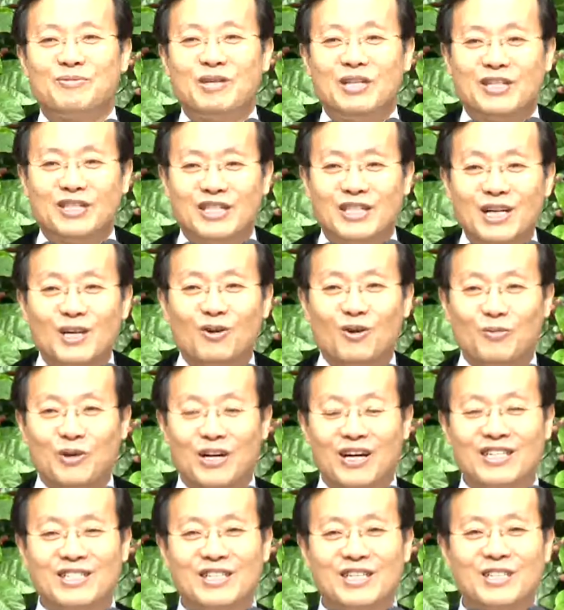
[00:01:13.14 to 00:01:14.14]
아,
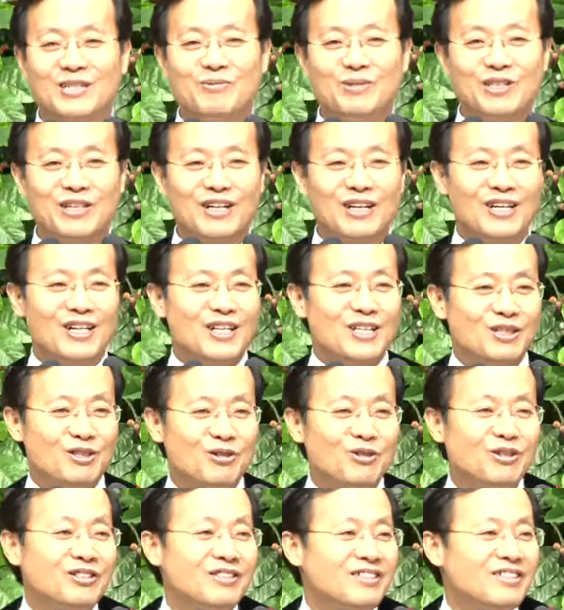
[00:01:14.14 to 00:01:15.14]
우리 같이 이
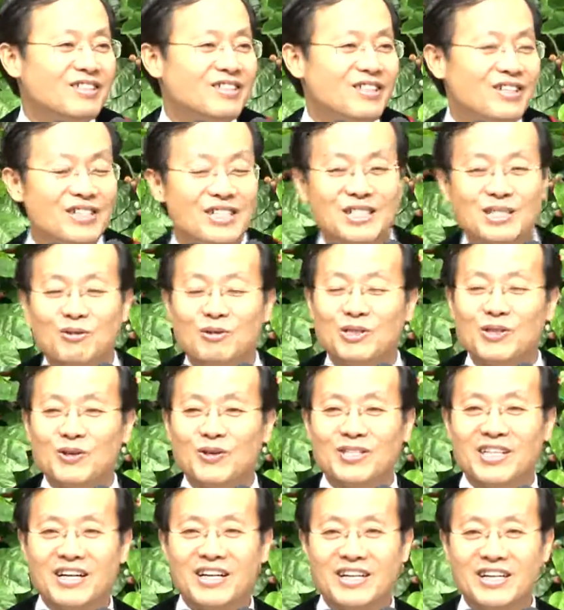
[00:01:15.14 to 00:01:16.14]
아침에 신앙
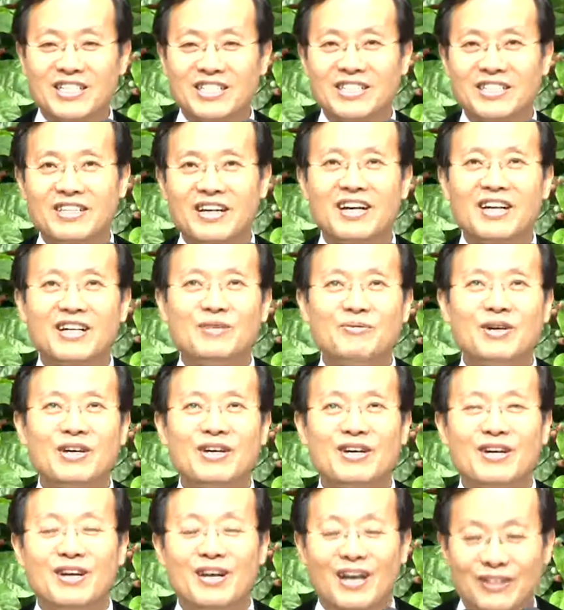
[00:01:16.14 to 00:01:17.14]
고백하시겠습니다.
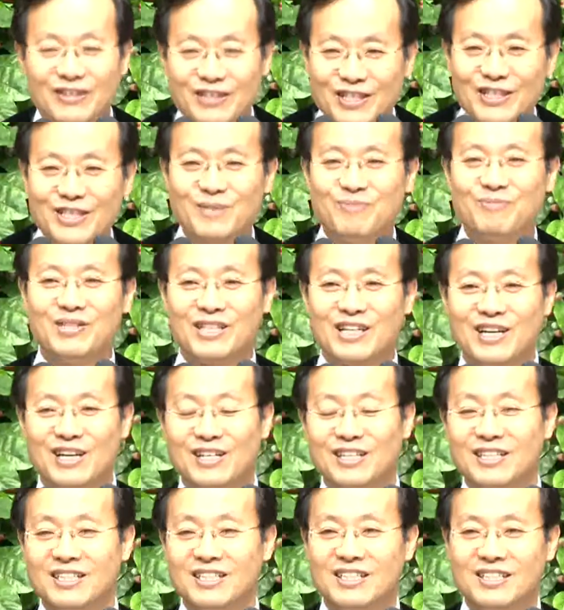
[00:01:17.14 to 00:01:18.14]
저는 그리스도시오
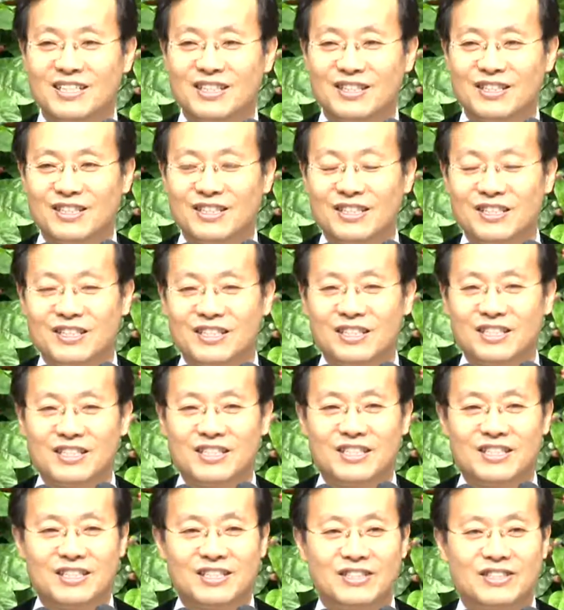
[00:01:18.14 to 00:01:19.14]
살아계신 하나님의
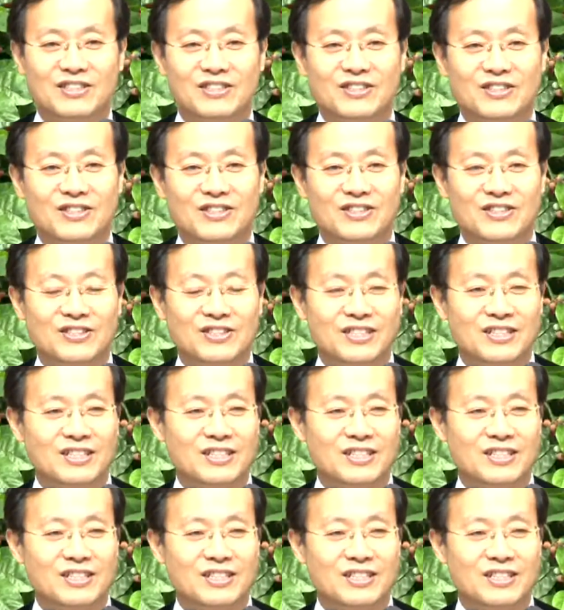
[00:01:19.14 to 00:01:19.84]
아들이십니다.